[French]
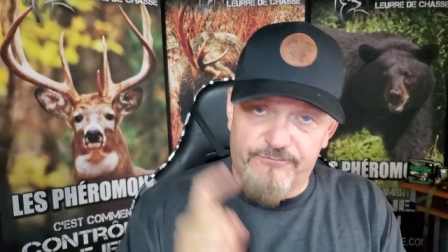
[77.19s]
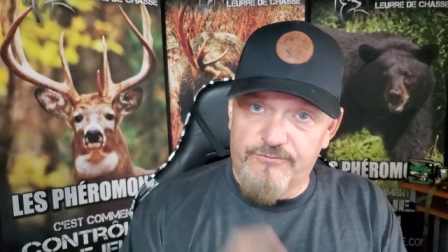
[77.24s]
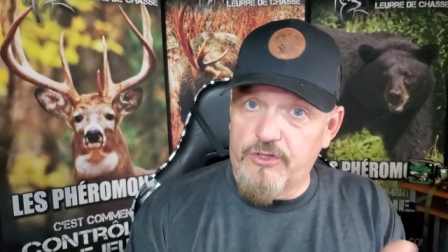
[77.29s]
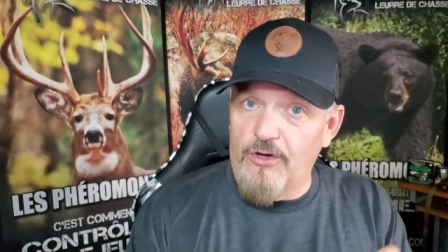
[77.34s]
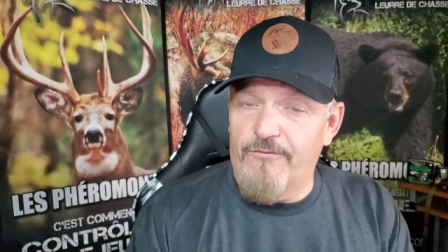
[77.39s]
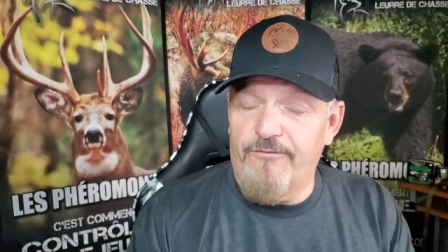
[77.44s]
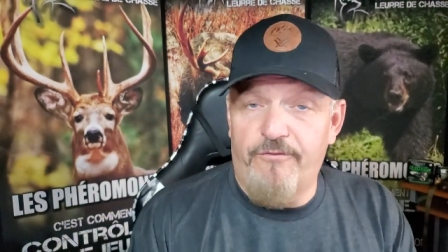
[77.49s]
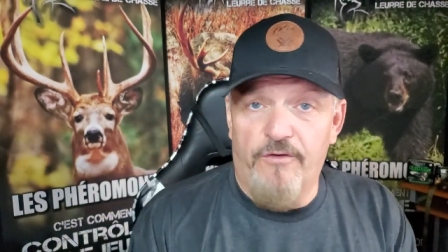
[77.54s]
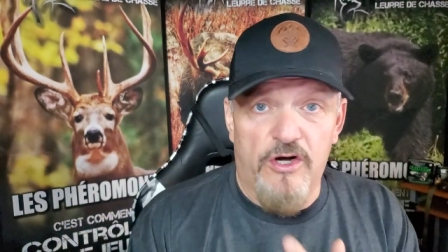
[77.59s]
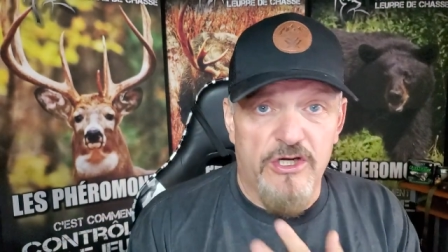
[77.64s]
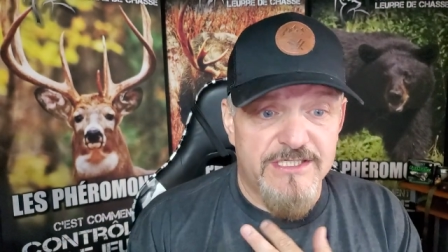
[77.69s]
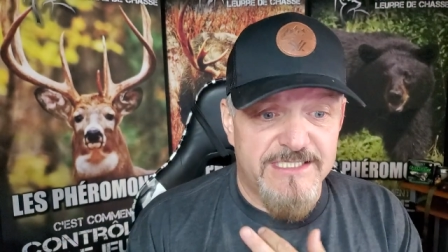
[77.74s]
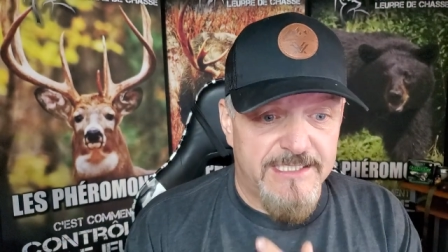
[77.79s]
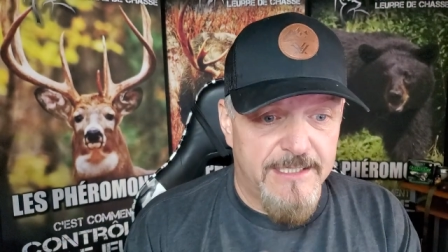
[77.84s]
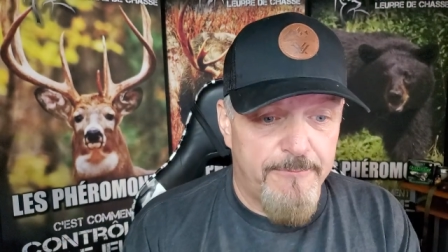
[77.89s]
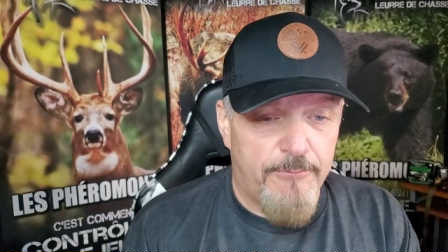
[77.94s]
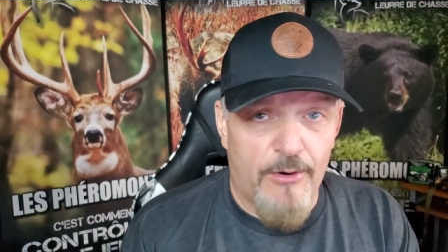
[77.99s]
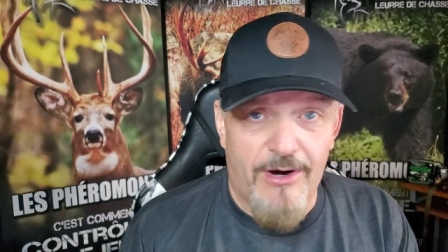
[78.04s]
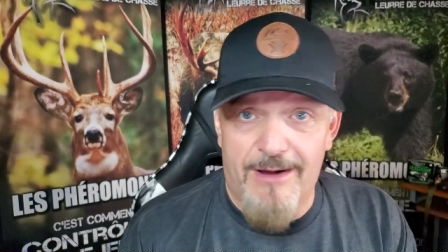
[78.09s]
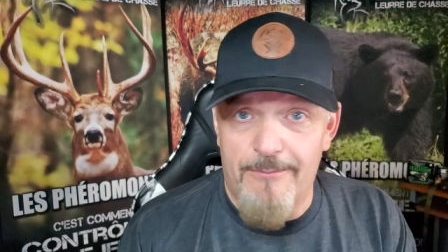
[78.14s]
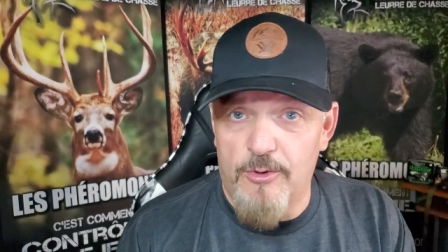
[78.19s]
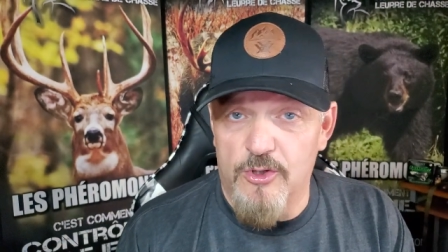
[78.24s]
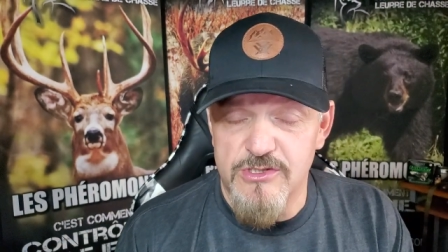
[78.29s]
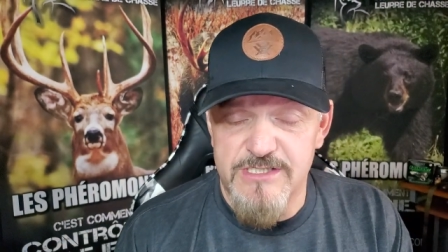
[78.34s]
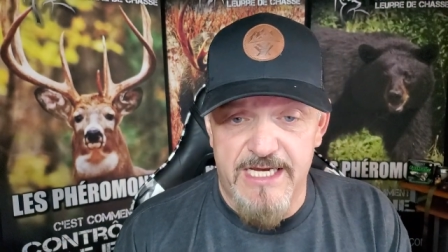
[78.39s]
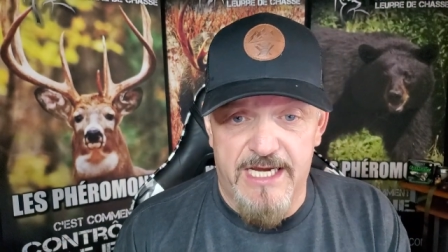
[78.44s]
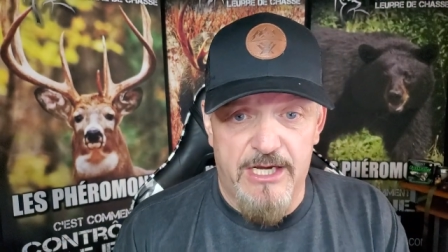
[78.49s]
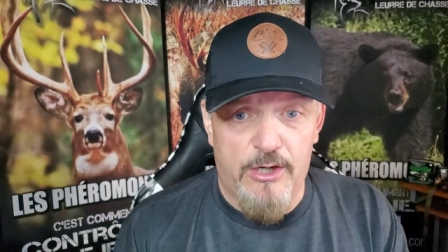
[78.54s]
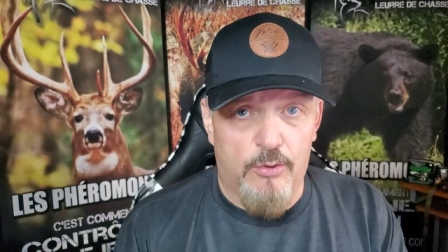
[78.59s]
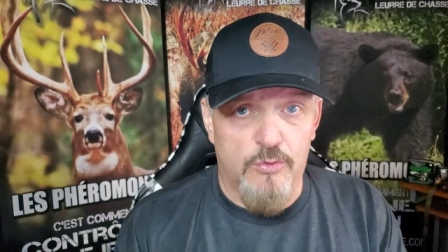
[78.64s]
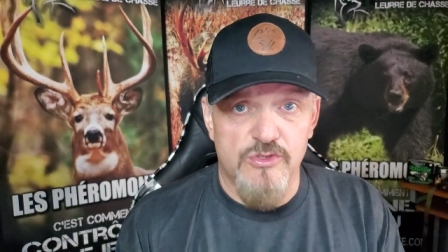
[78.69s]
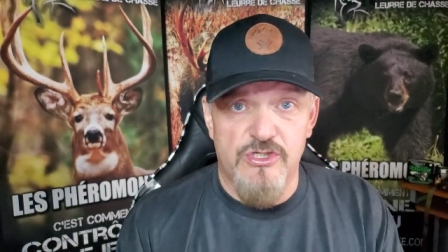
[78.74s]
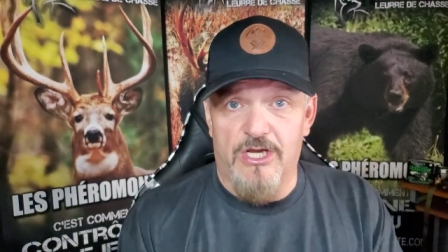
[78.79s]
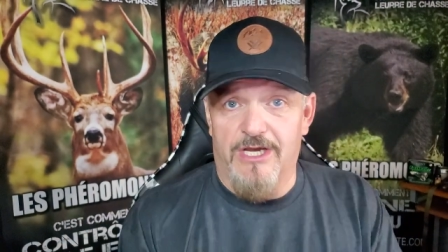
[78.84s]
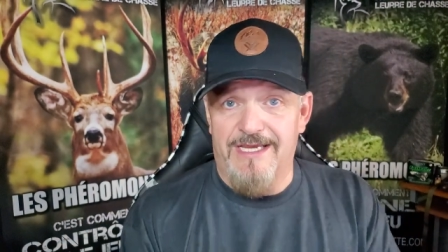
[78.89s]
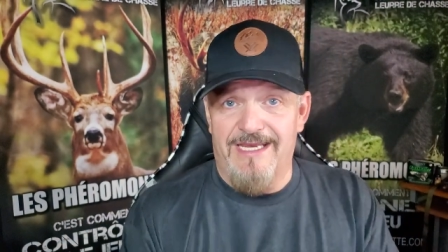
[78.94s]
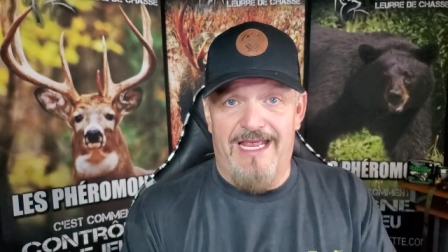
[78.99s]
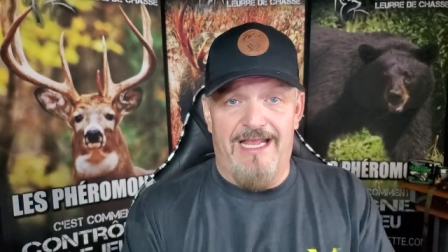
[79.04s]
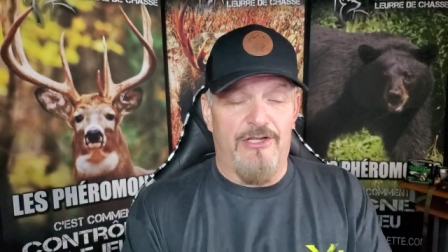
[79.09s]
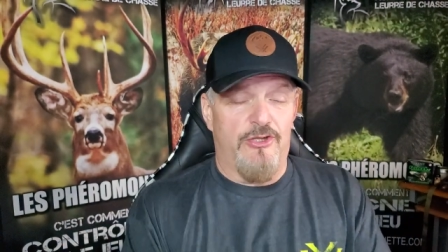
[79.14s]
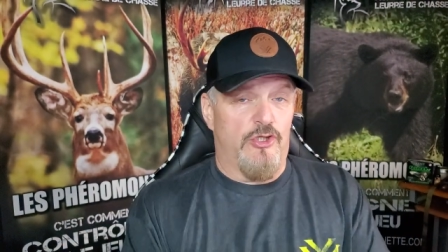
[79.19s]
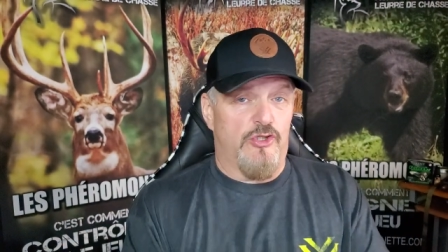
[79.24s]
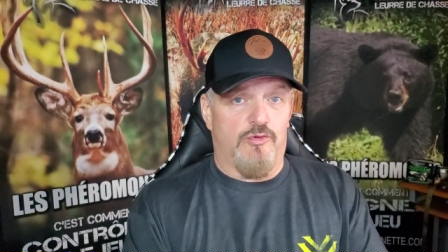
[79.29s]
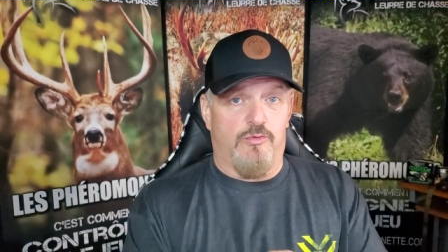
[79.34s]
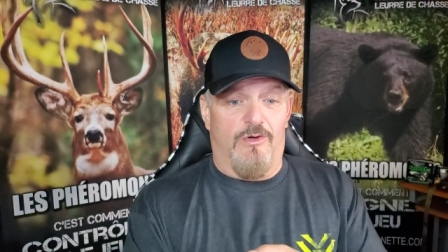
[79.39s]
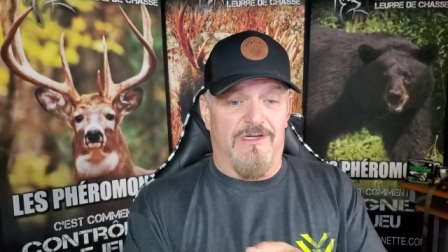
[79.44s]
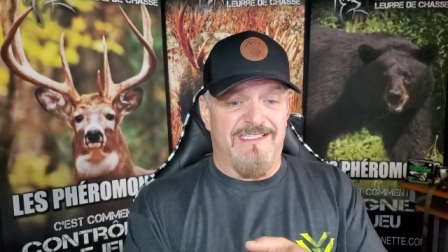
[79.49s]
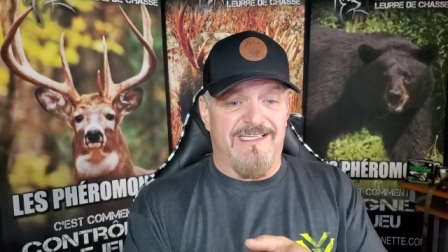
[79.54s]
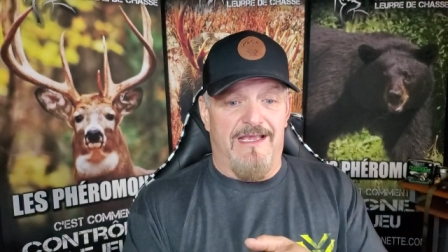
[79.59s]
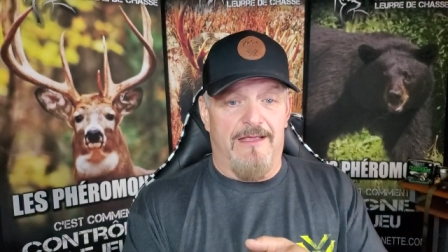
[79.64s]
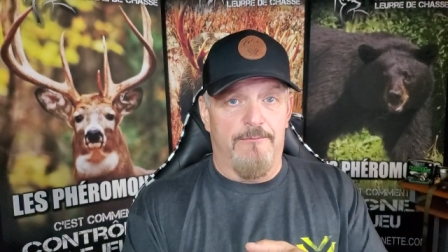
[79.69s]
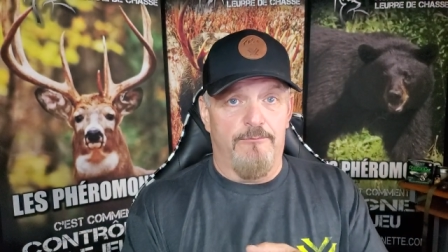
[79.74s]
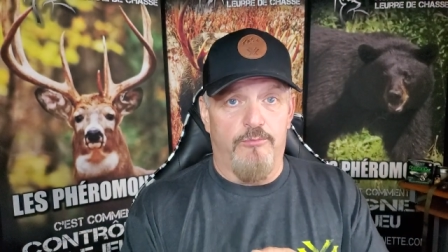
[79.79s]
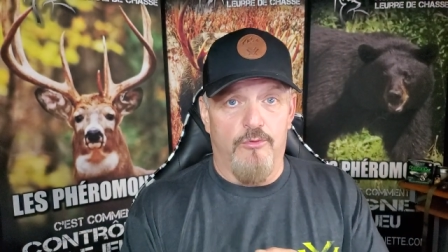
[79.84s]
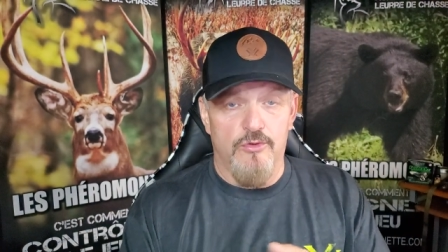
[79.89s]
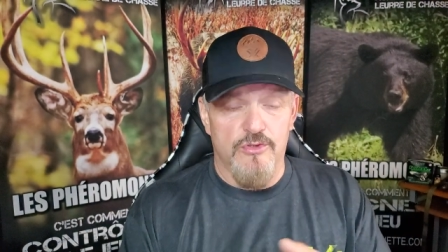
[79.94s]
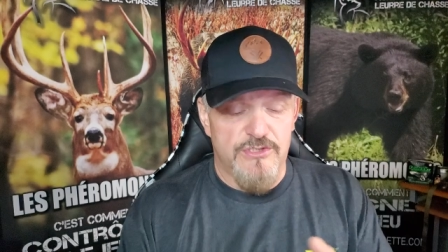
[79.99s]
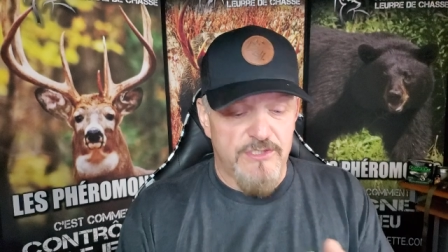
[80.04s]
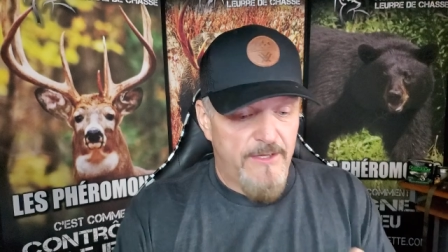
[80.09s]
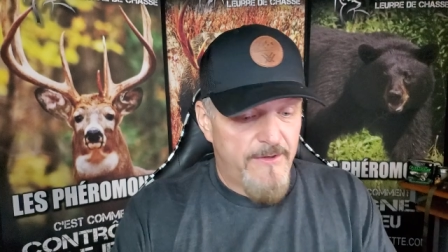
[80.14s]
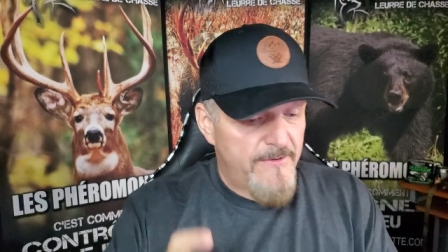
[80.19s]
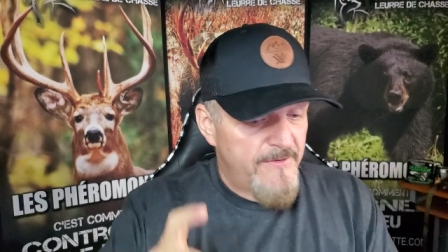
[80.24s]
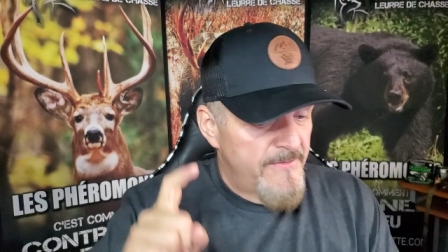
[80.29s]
te forcer pour ramasser un gros orignal de 60 pouces.